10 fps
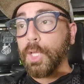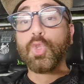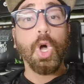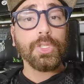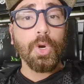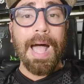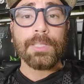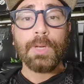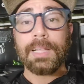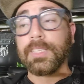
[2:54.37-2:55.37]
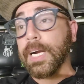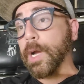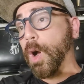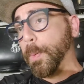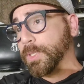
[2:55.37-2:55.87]
Do outro lado, o Natan
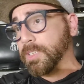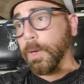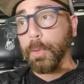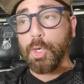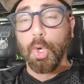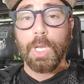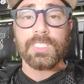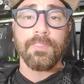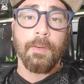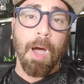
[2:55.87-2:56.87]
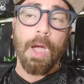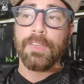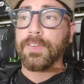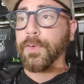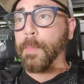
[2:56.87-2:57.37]
ganhou a posição porque o João Lucas estava mal, aí
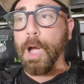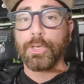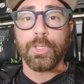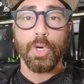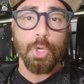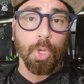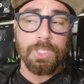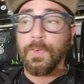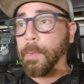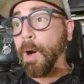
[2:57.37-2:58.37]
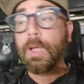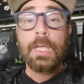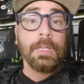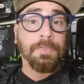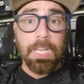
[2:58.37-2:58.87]
ele foi mal, ele entrou o João Lucas foi mal,
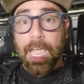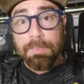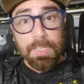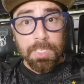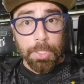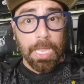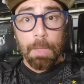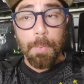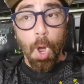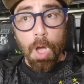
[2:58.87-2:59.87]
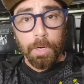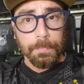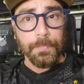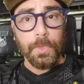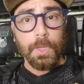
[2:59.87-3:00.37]
fica revezando quem é pior.
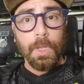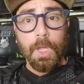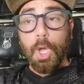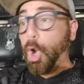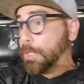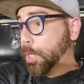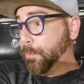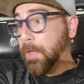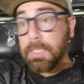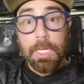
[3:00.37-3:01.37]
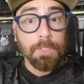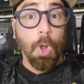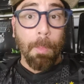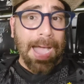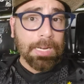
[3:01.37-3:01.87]
Rodrigo Fernandes
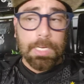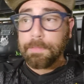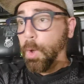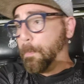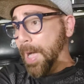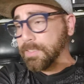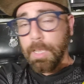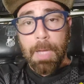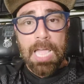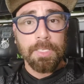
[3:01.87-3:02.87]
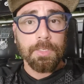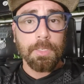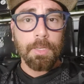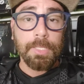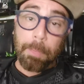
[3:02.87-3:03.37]
não marca, não passa mais,
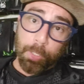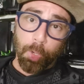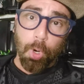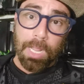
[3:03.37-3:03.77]
também não tomou